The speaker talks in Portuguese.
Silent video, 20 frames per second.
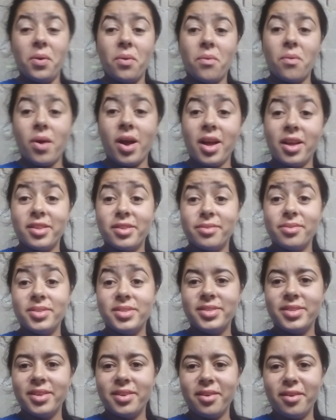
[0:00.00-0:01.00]
4
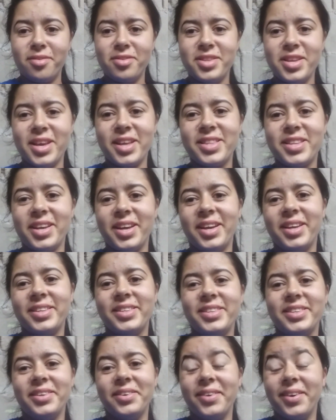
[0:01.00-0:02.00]
19 da
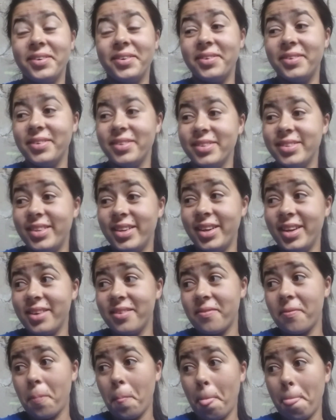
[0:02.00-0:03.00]
tarde eu acordei.